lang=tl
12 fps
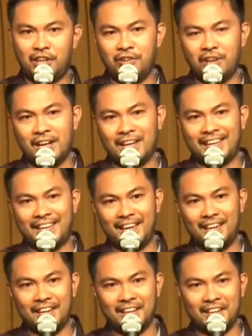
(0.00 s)
yung uh,
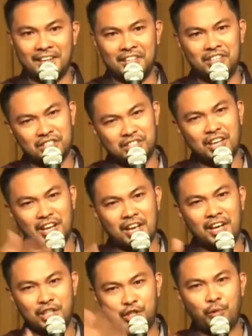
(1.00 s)
king na just
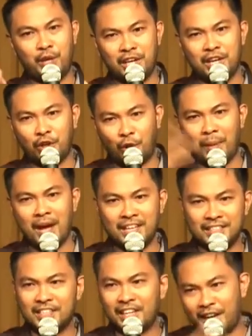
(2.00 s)
uh, issuing uh, ah,
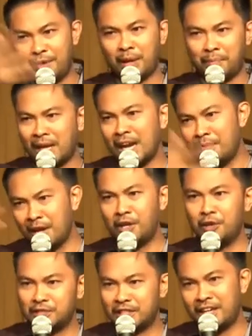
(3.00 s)
commands, sige, makipaglaban
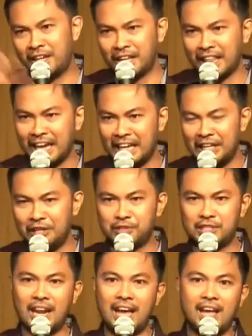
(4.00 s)
kayo, sige, girahin ninyo
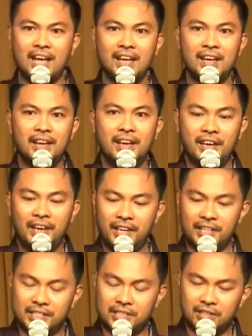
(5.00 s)
sila.
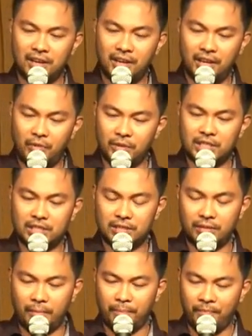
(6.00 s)
He's, uh, he was
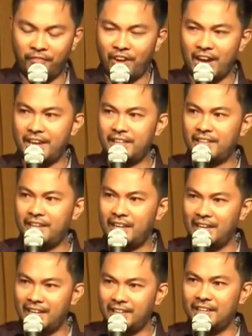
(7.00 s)

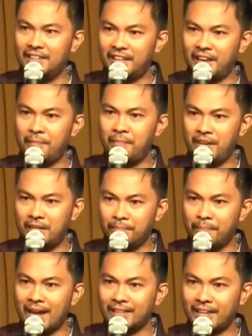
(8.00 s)
fighting, leading them in
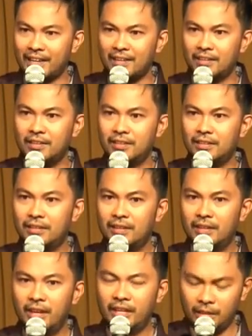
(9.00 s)
battle.
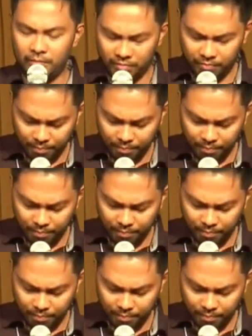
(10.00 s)
And then